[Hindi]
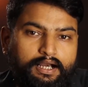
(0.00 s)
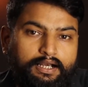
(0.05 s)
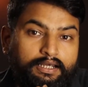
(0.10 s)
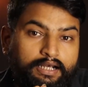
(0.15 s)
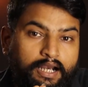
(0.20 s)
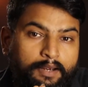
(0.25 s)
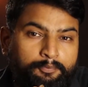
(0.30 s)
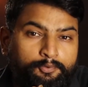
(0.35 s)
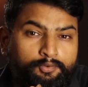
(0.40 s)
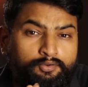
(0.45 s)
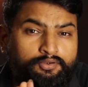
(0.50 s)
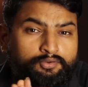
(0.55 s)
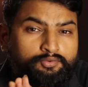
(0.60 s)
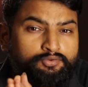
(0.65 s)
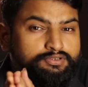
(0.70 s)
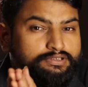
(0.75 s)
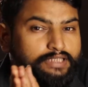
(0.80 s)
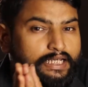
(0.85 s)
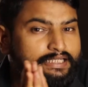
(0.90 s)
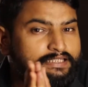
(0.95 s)
अगर आप लोगों को
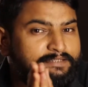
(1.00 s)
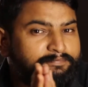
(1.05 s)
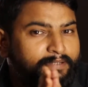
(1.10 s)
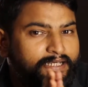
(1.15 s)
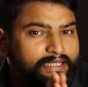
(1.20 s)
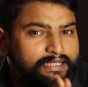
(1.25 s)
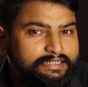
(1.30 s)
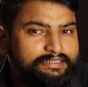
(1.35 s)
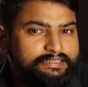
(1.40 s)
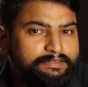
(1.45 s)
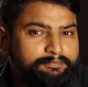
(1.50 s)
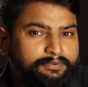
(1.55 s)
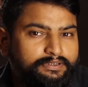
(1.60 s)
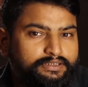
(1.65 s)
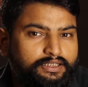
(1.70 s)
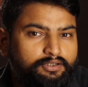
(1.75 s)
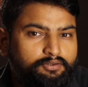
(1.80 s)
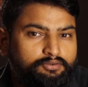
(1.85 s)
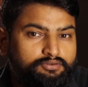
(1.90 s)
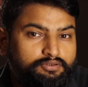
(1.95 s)
वो साइंस पहले से
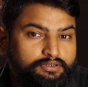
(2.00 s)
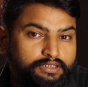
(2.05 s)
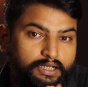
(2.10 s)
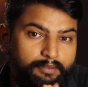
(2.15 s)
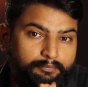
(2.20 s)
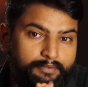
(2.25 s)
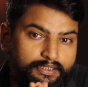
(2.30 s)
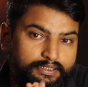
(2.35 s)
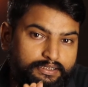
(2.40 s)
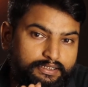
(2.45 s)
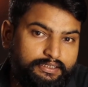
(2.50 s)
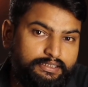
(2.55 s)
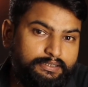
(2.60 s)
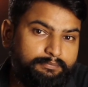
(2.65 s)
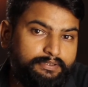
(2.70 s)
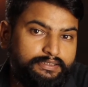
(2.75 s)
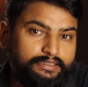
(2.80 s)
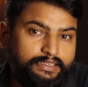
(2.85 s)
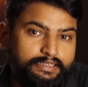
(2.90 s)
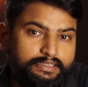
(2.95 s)
पता हो तो कमेंट करके
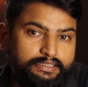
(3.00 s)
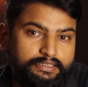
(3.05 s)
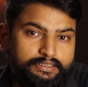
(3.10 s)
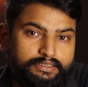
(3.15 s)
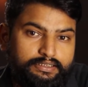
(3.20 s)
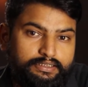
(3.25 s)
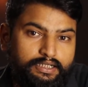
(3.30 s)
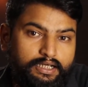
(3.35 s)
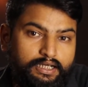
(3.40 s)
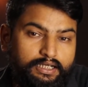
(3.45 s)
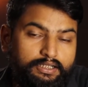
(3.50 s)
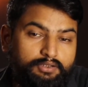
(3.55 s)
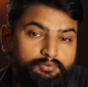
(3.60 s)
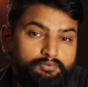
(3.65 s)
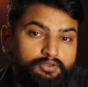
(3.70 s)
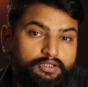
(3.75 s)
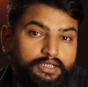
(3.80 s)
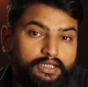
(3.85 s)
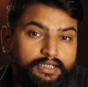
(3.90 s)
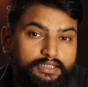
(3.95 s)
बताइएगा अगर
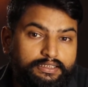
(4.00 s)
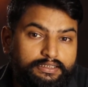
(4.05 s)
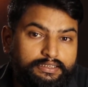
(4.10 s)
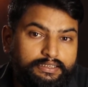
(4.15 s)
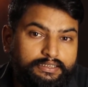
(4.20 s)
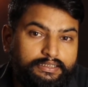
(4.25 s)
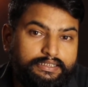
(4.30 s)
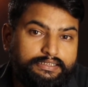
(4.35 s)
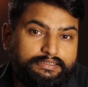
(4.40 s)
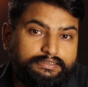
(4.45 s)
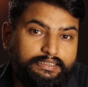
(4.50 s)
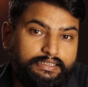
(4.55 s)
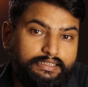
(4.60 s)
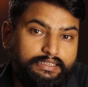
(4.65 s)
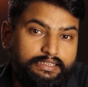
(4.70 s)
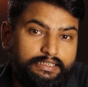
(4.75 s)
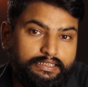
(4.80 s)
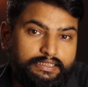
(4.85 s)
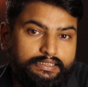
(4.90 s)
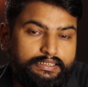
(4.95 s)
वो गलत लगे
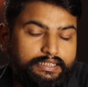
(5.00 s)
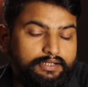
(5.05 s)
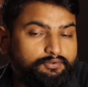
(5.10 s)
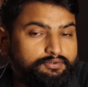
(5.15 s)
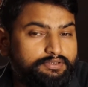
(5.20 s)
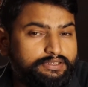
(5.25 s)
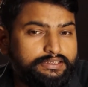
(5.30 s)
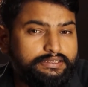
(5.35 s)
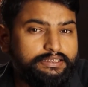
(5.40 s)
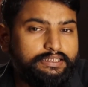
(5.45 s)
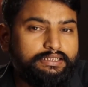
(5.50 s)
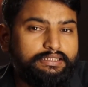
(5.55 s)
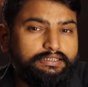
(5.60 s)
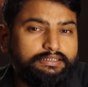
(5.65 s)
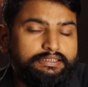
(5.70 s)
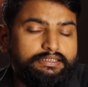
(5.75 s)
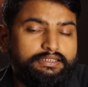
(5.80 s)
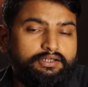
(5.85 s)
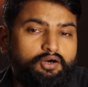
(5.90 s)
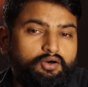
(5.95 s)
सही लगे या उस तरह
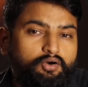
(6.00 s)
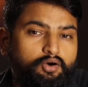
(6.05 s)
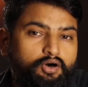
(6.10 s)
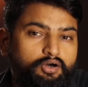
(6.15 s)
की